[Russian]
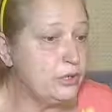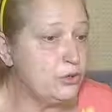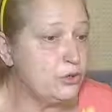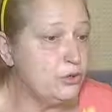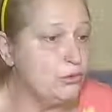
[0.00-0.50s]

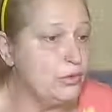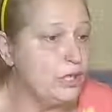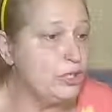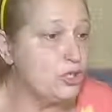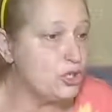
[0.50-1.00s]
то, что у
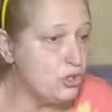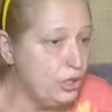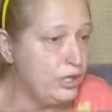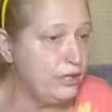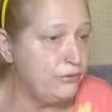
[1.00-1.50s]
меня
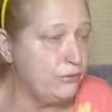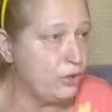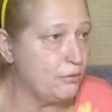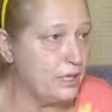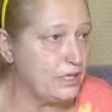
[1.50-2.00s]
тяжелая
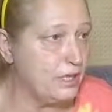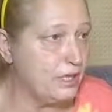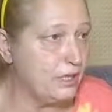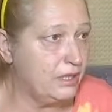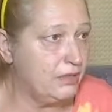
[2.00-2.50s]
форма
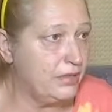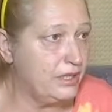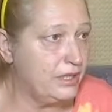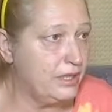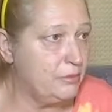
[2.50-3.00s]
сахарного
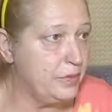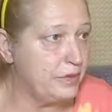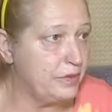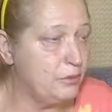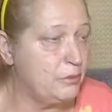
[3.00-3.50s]

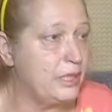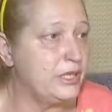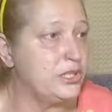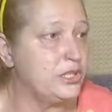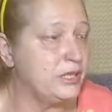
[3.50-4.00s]
диабета, у
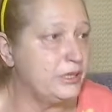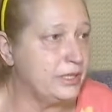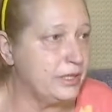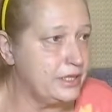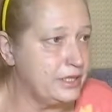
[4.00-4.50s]
меня начинают
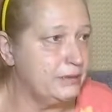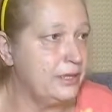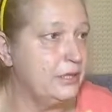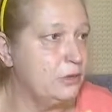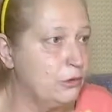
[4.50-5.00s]

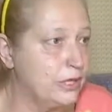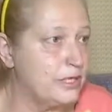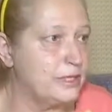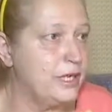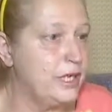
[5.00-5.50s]
отказывать
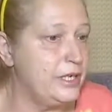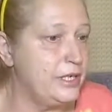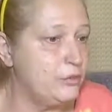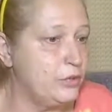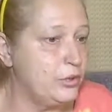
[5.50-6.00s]
ноги,
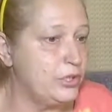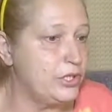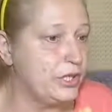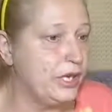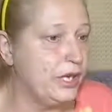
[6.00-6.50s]
зрение, почки.